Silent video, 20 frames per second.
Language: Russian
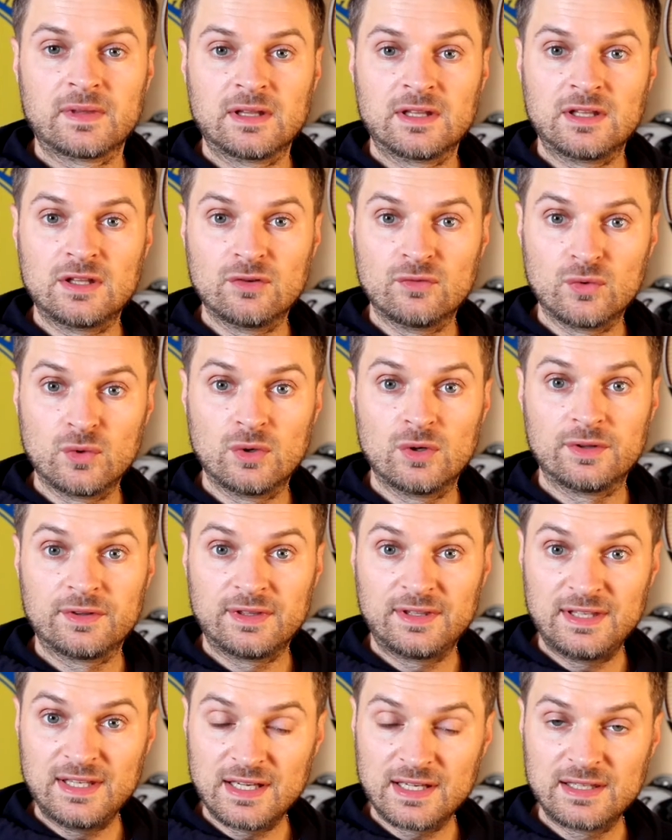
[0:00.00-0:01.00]
Его
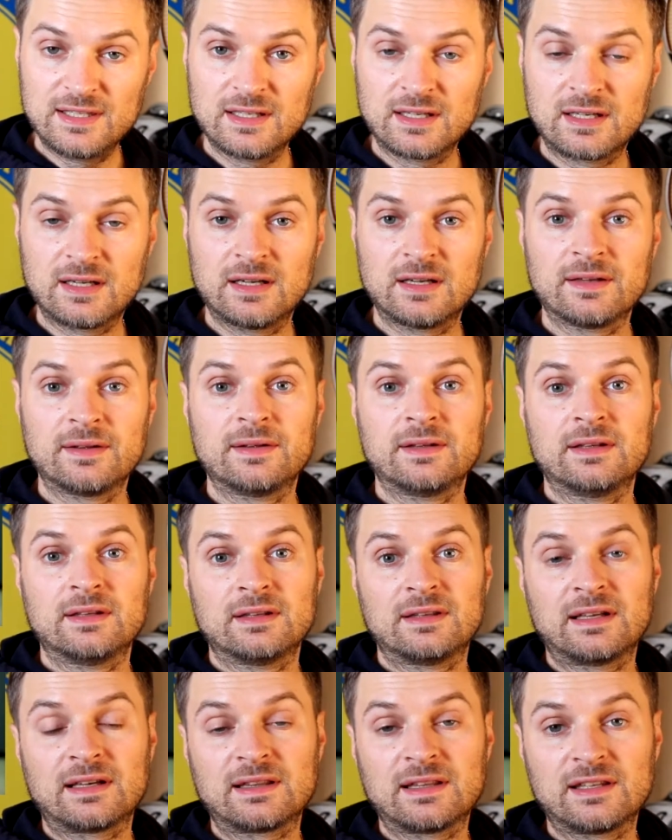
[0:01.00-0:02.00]
техника,
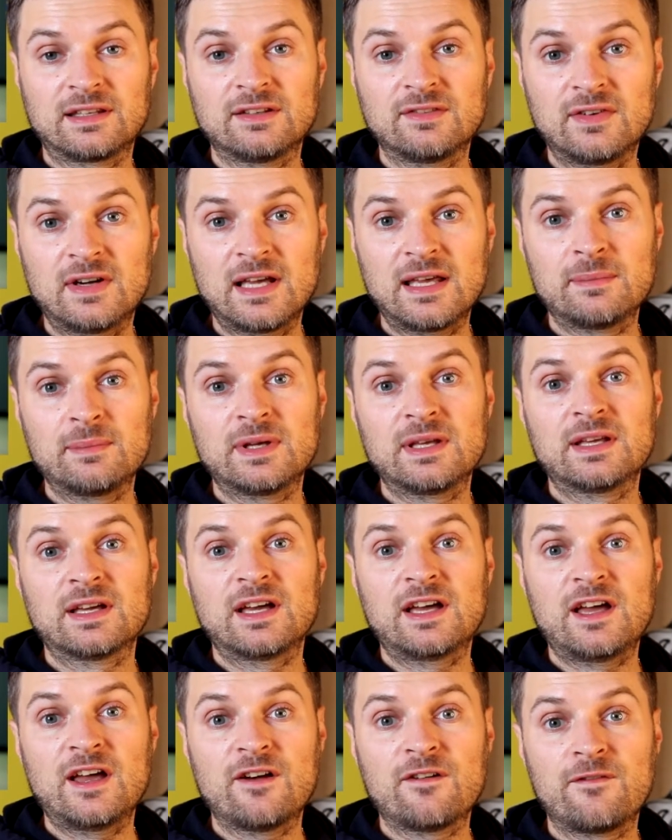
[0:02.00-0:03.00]
так называемый
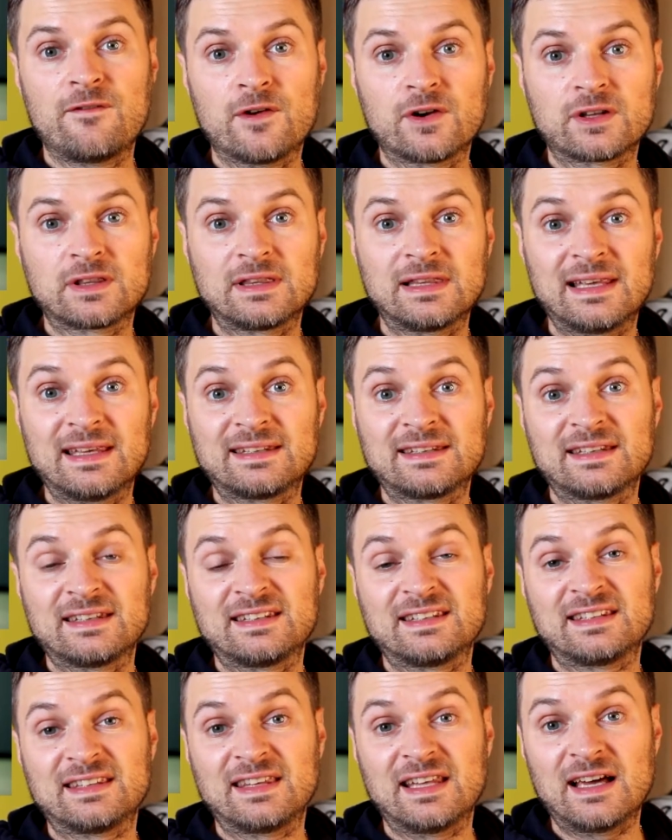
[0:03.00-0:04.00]
effortless
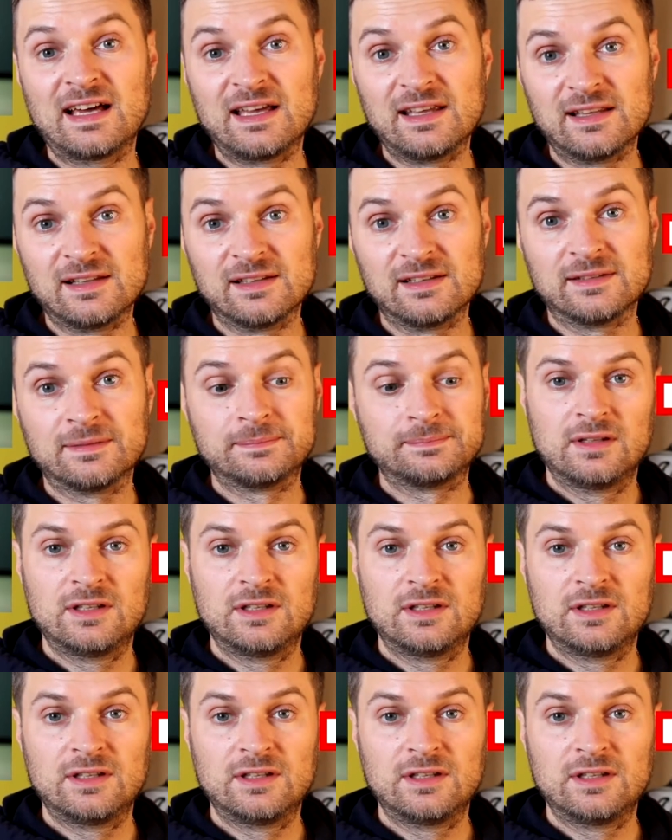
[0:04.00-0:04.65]
style